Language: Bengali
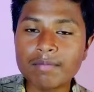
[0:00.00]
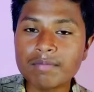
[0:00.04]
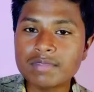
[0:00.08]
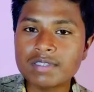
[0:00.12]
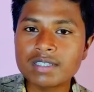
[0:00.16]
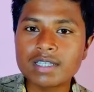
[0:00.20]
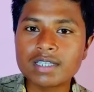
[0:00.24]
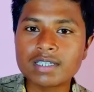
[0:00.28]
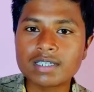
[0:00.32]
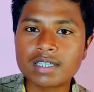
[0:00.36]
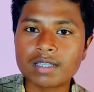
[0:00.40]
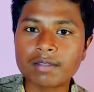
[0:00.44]
এম
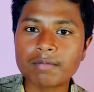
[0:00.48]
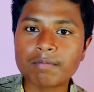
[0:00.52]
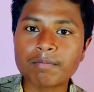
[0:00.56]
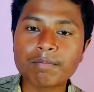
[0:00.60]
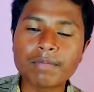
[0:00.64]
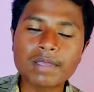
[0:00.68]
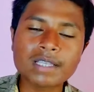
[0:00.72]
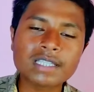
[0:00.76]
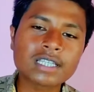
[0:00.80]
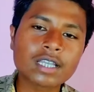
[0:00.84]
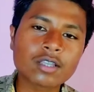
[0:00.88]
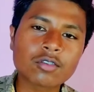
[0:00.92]
সিরিজের
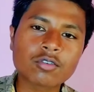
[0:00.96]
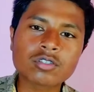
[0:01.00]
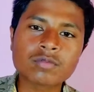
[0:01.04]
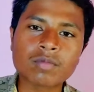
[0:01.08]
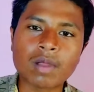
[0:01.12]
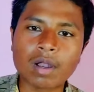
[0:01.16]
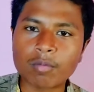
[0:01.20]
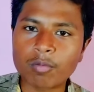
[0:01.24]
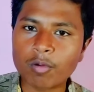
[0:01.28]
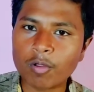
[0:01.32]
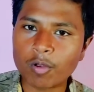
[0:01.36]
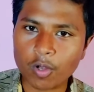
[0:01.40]
বেশ কিছু
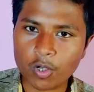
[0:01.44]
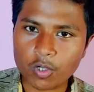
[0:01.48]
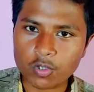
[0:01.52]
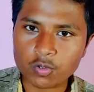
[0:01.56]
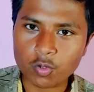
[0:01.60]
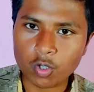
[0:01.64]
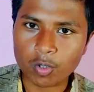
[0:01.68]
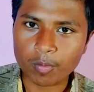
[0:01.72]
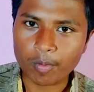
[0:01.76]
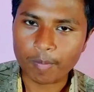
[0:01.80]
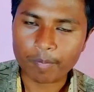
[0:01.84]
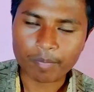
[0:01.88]
স্মার্টফোন
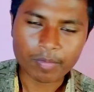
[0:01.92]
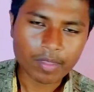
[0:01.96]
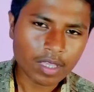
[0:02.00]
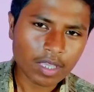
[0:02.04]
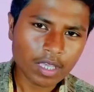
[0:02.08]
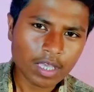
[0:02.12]
লঞ্চ করবে